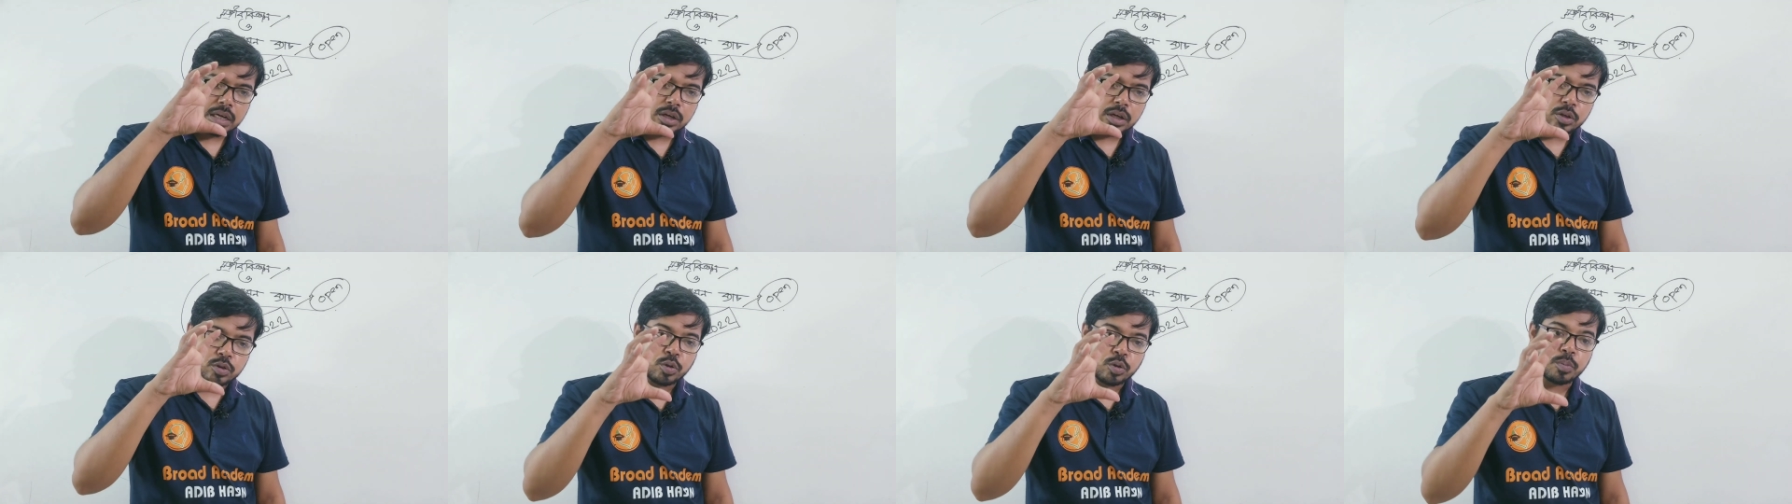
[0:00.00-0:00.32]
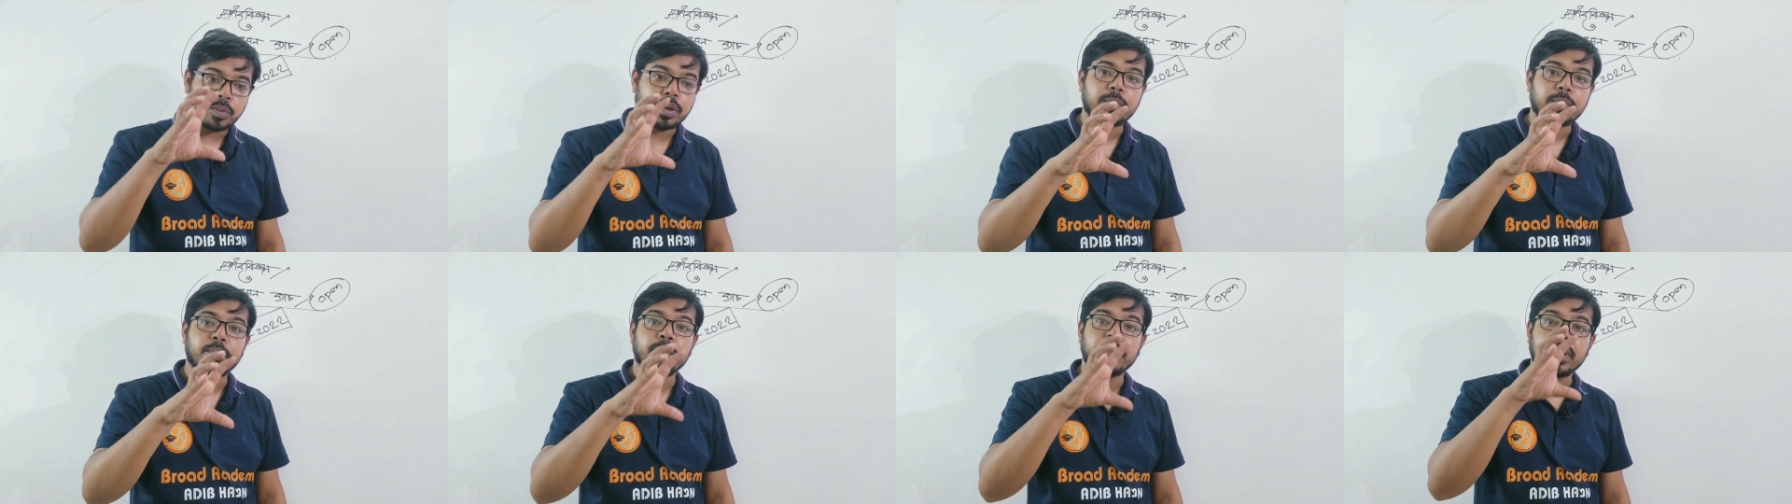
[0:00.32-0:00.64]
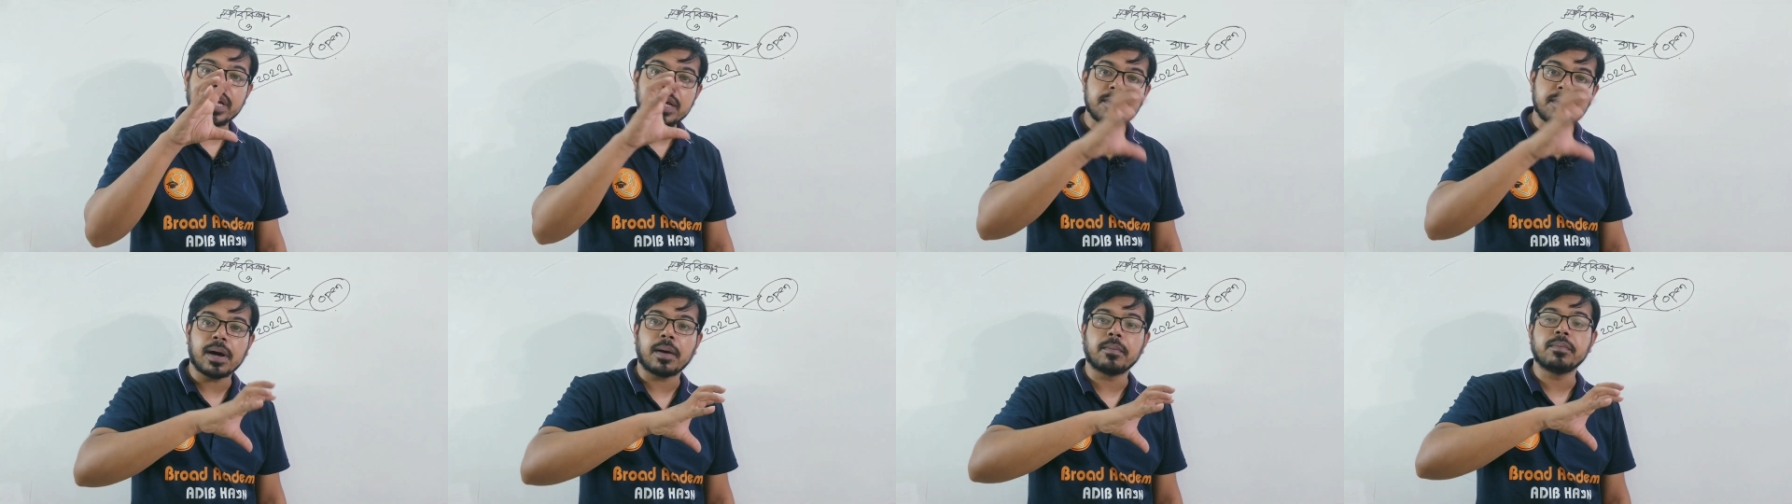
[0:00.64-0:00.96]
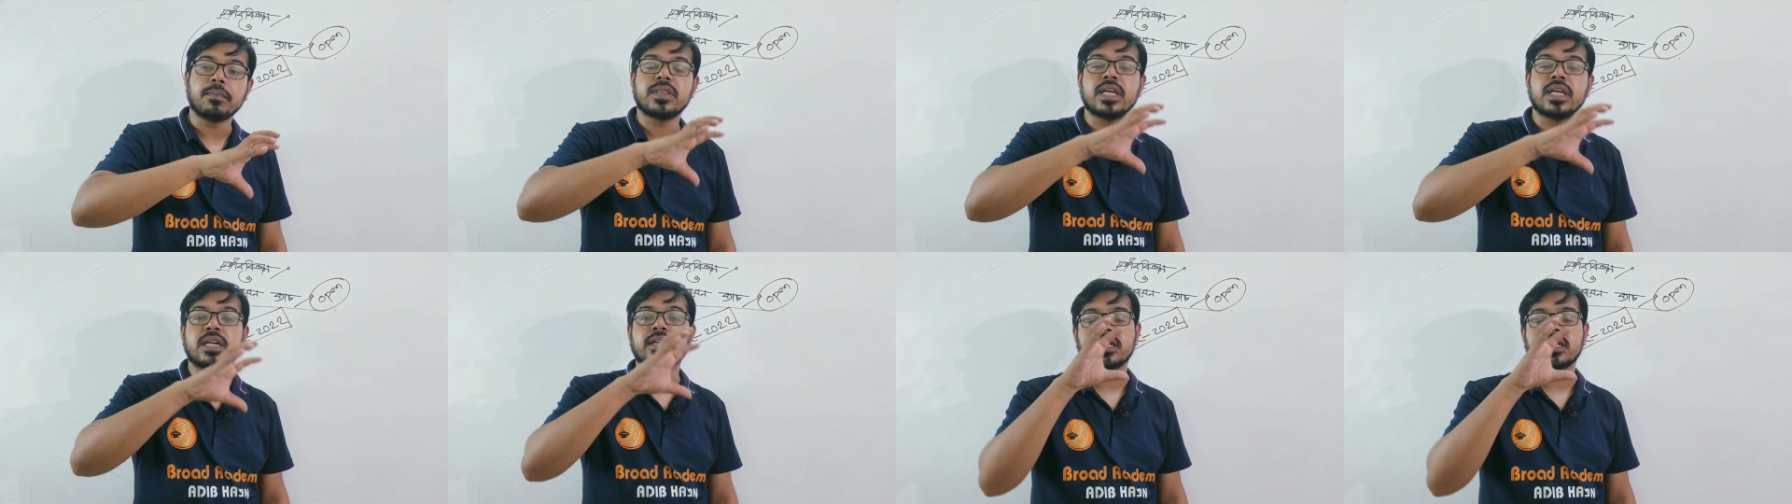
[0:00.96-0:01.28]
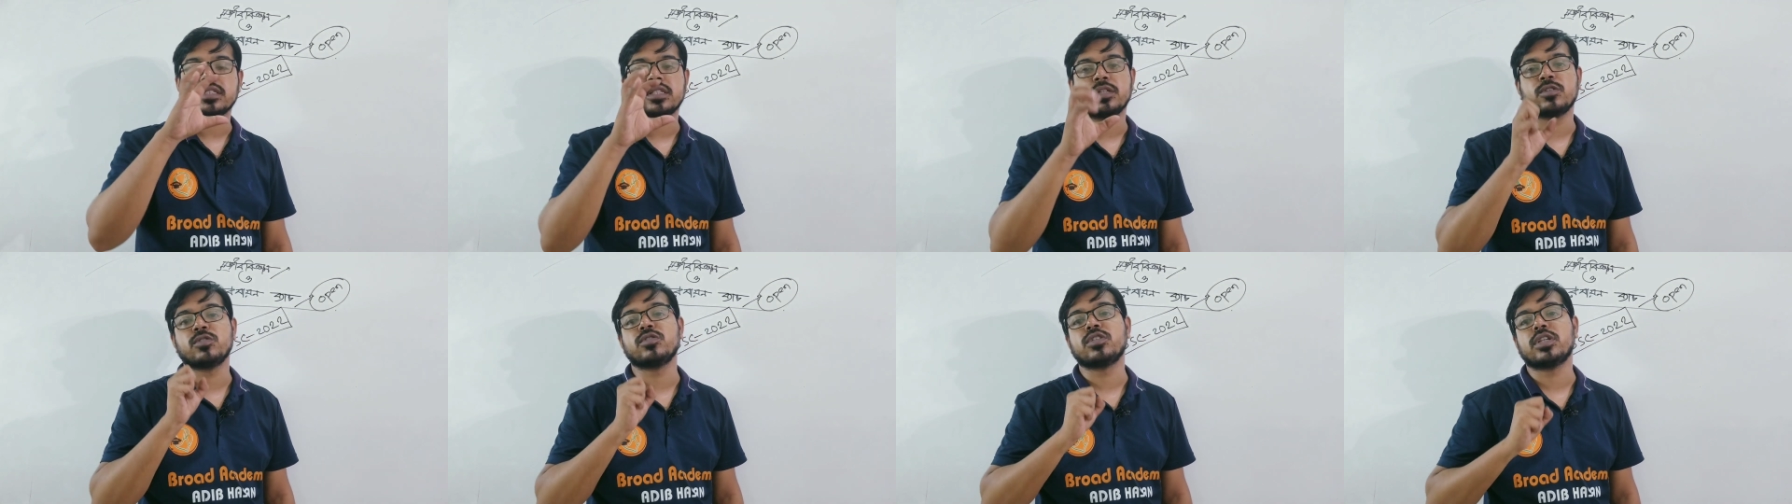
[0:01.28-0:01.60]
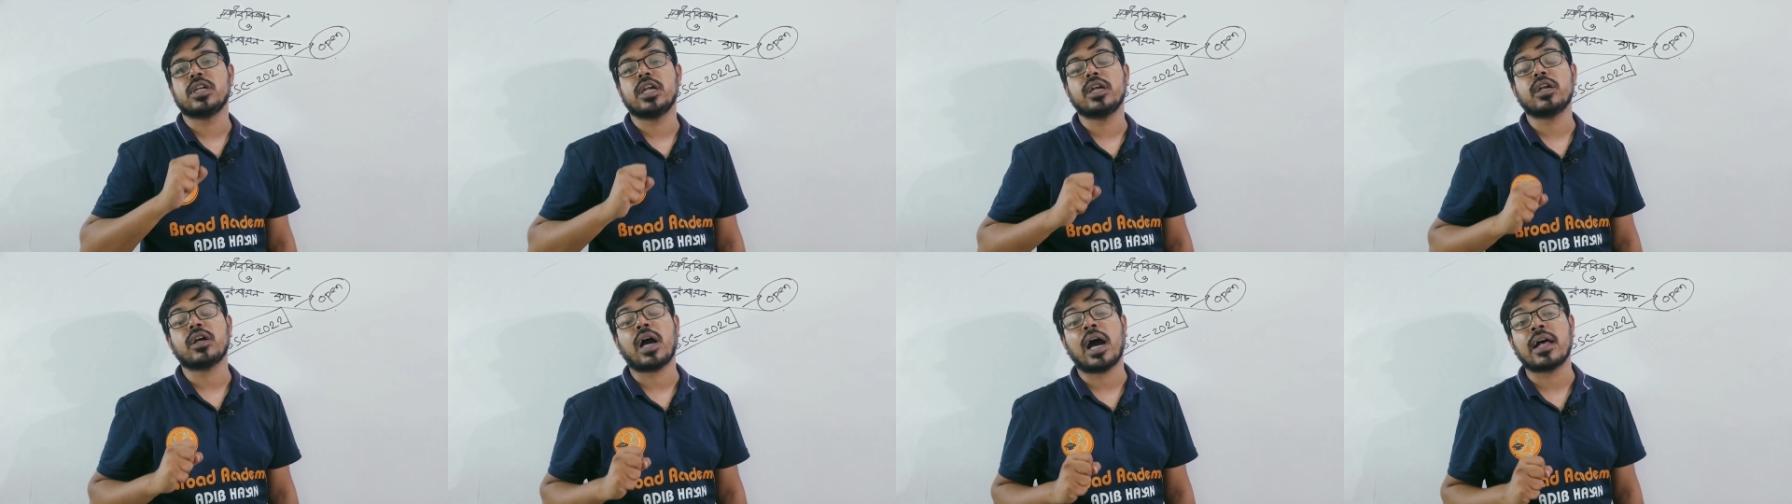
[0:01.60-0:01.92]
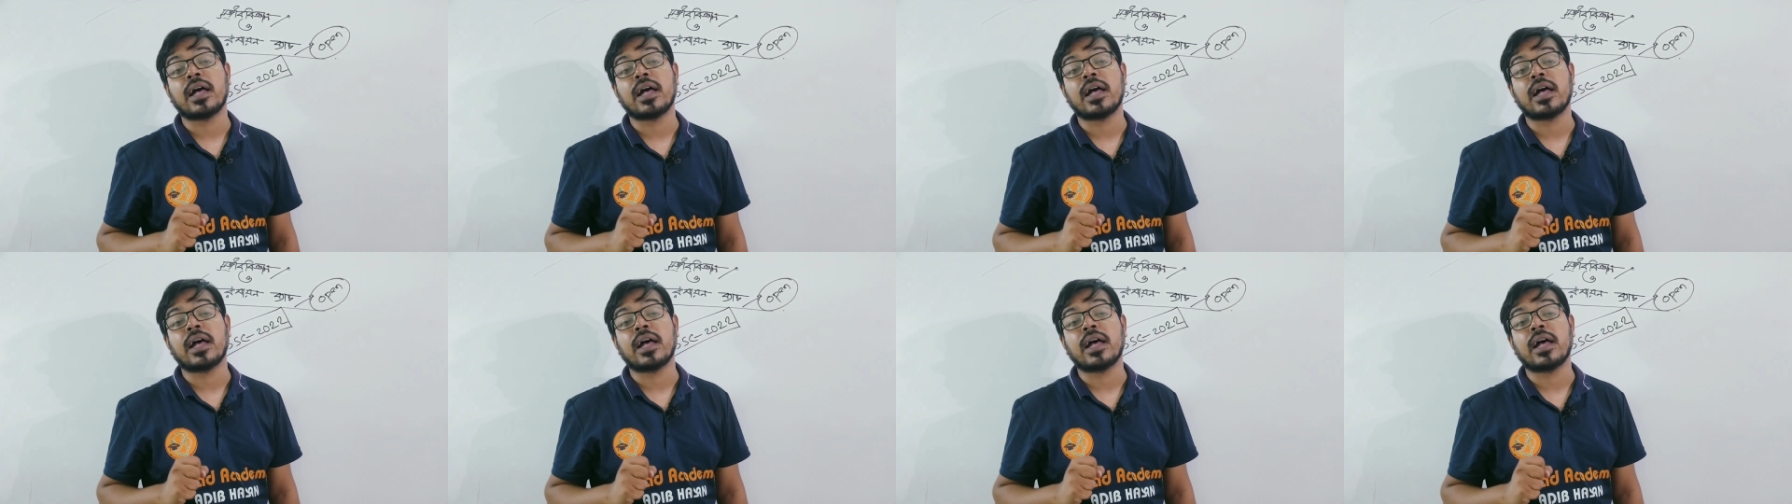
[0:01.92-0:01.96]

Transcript: তুমি মিনিমাম তিনটা সৃজনশীলের